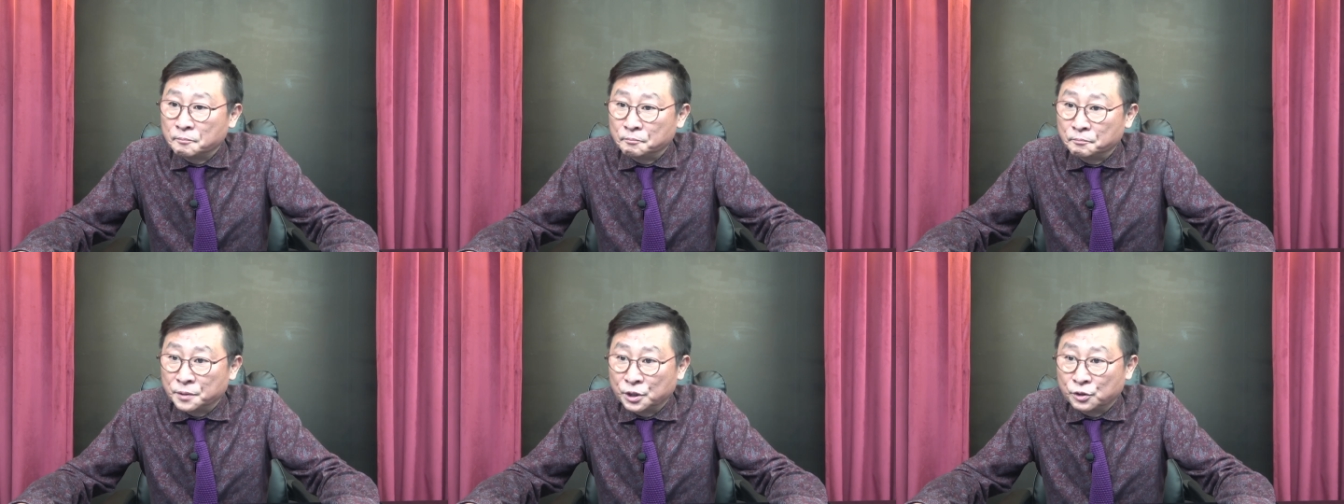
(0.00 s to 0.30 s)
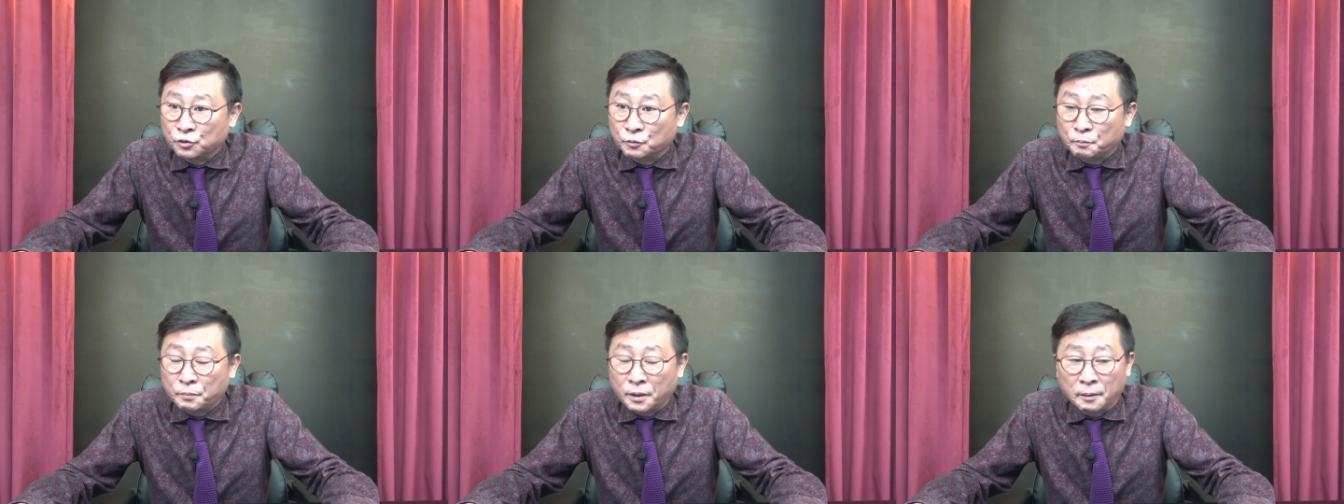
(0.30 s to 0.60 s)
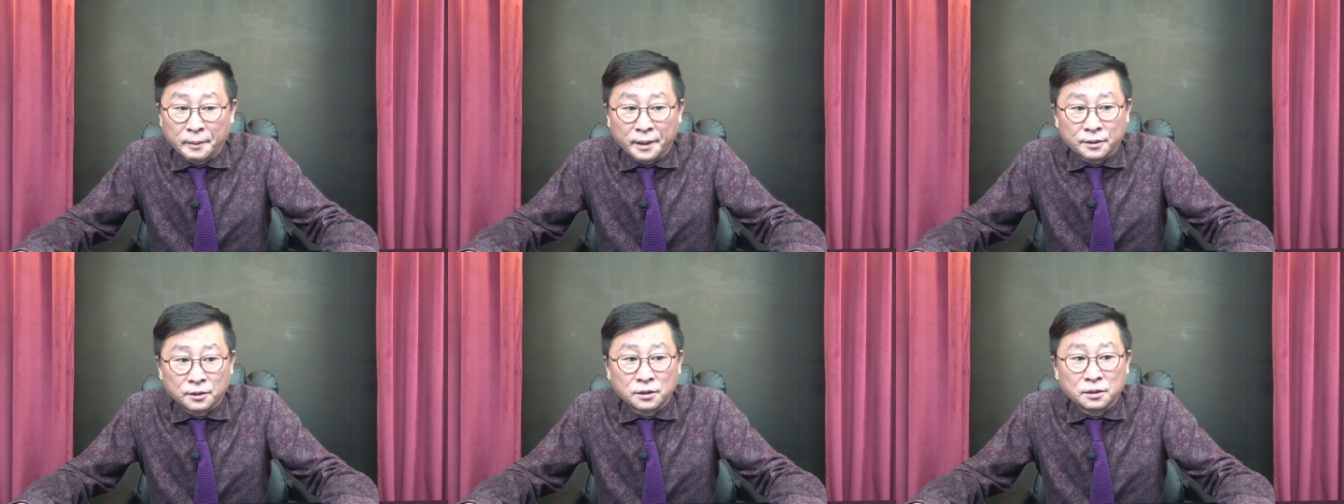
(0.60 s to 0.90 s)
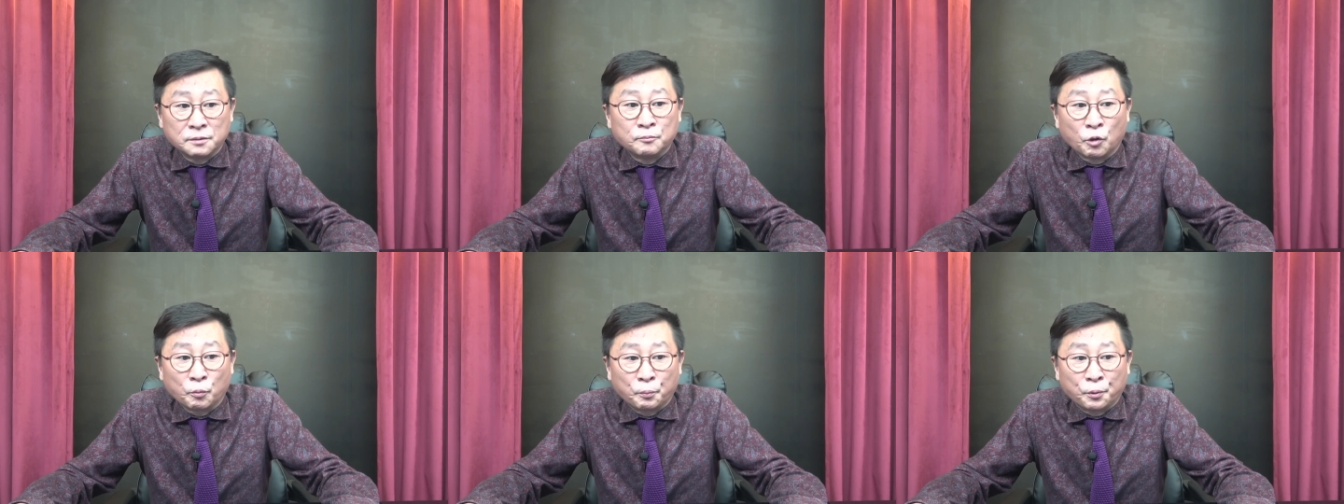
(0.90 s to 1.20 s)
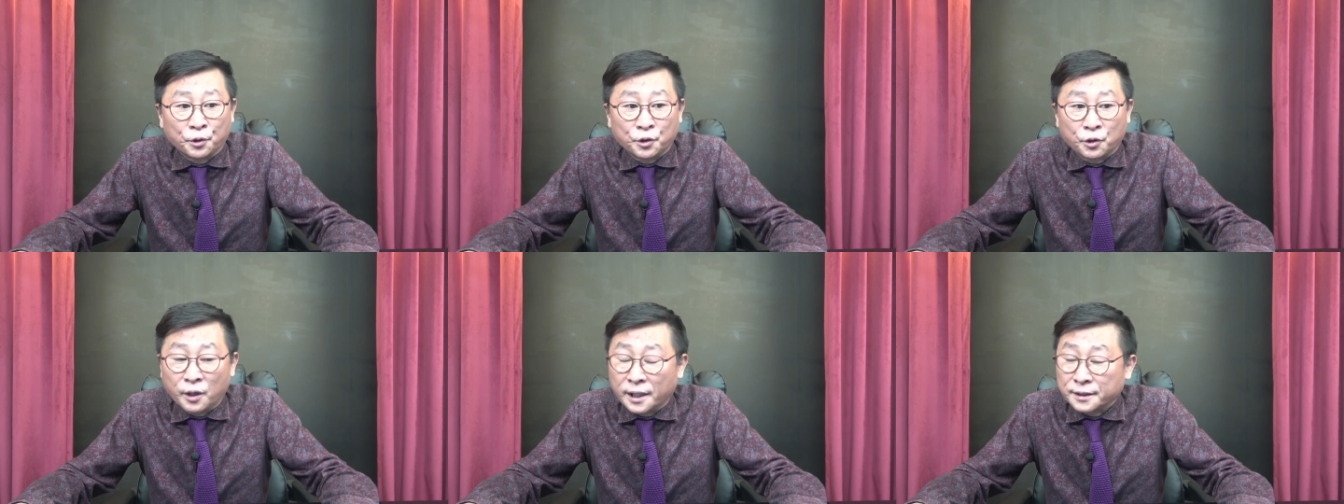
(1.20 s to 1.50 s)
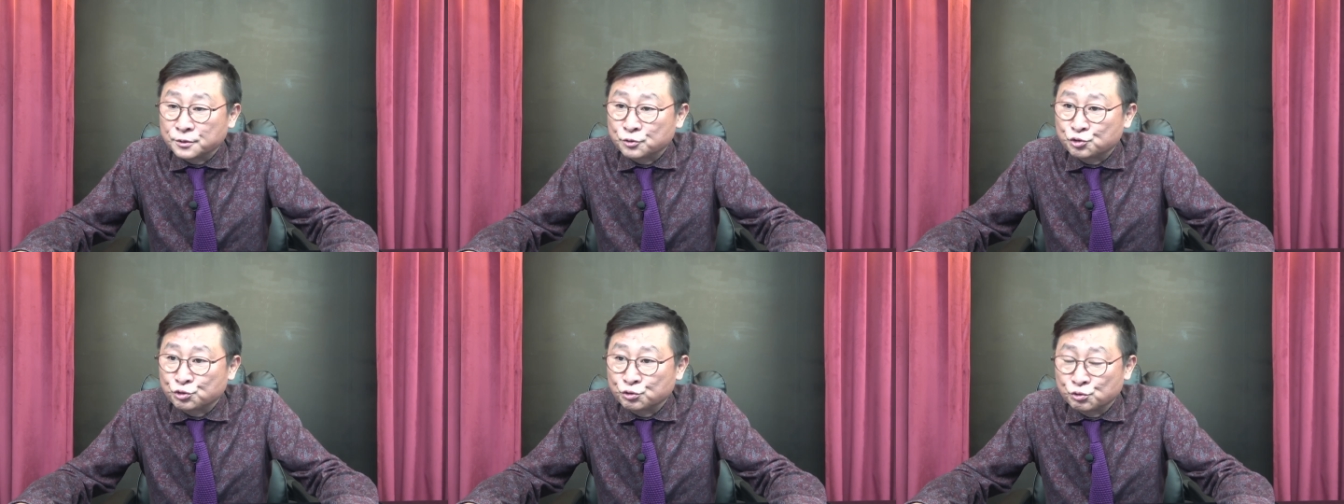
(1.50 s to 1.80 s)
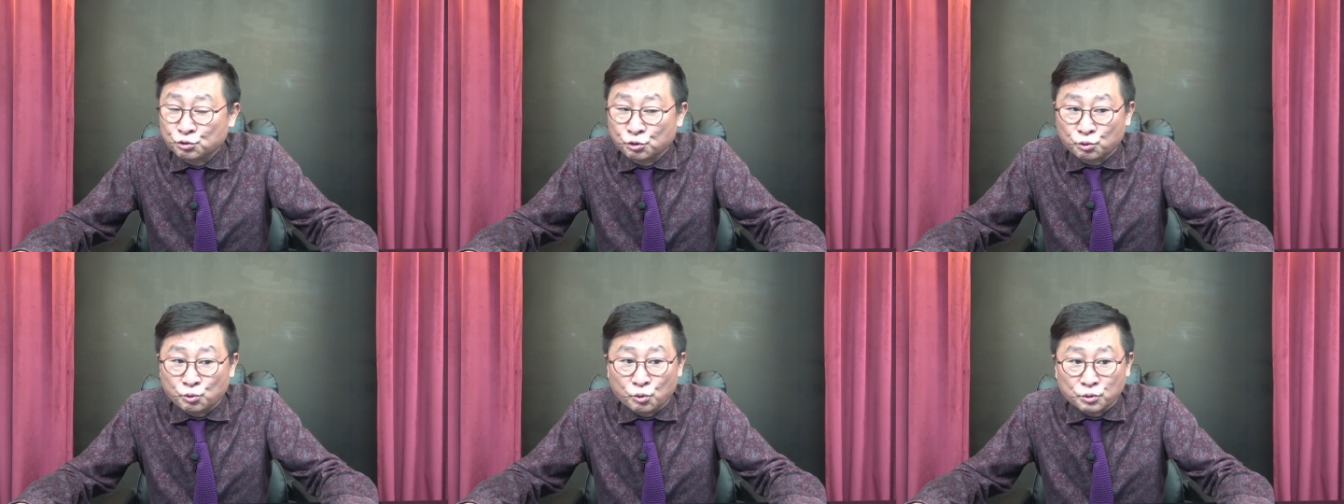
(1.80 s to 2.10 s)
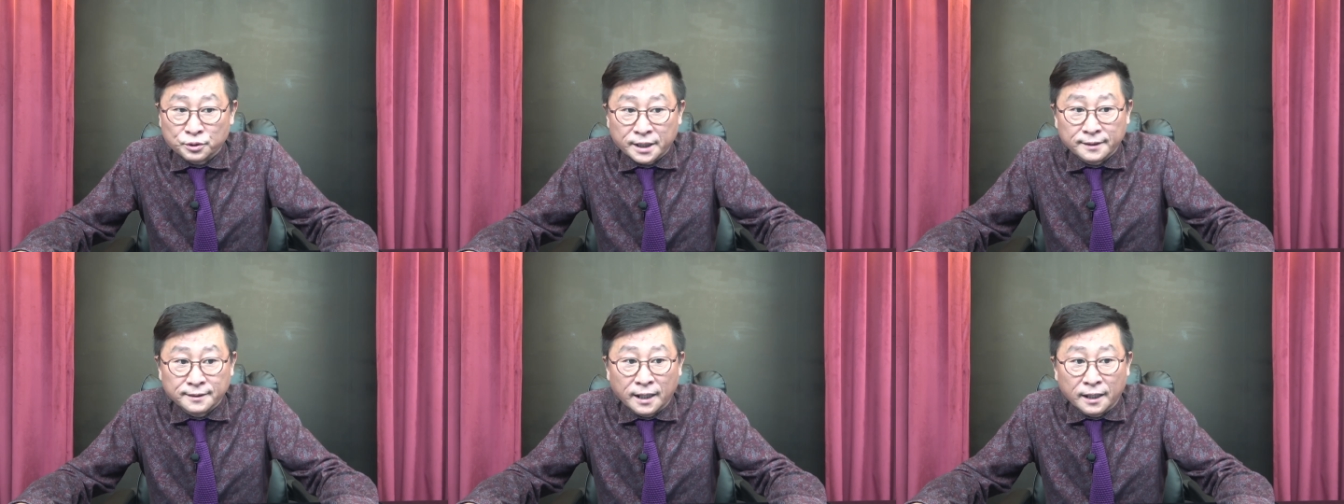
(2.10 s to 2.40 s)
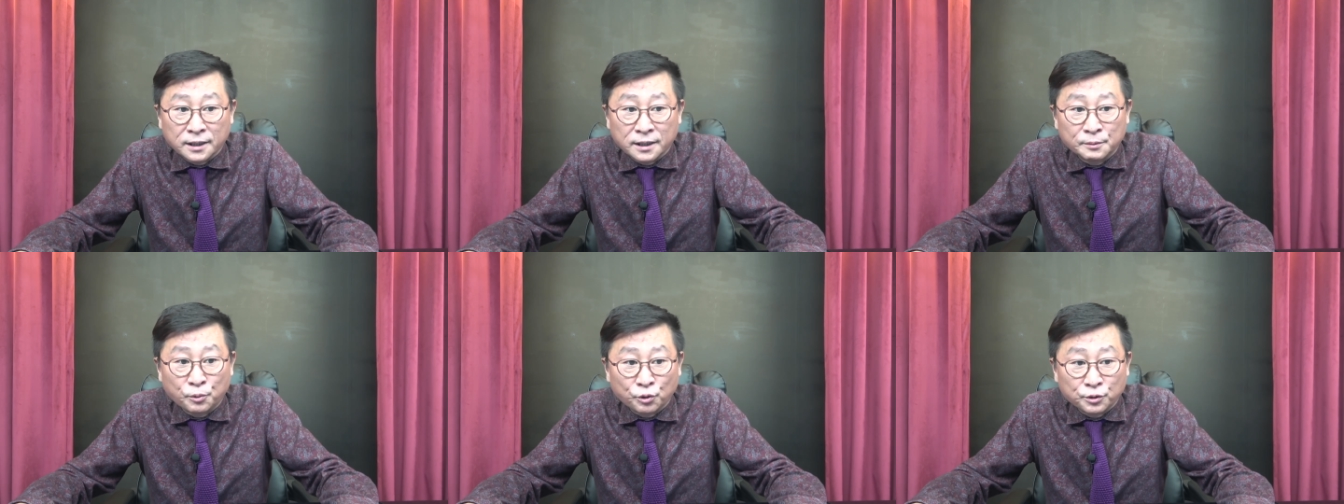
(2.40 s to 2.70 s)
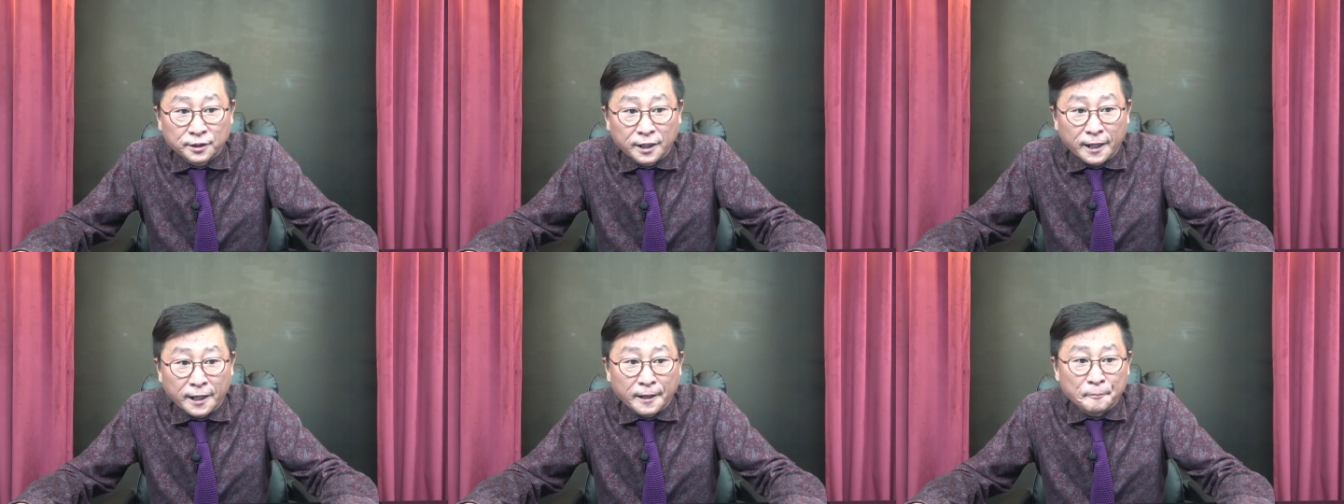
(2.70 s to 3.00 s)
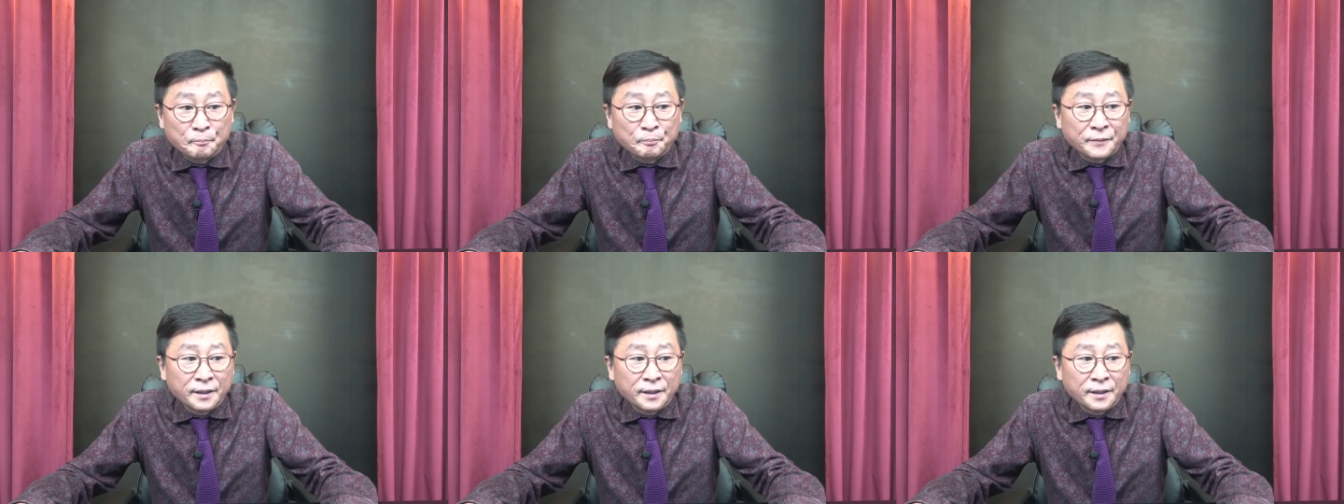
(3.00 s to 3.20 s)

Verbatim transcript: 미국 패배를 목표로 한 중국 공산당이 볼 때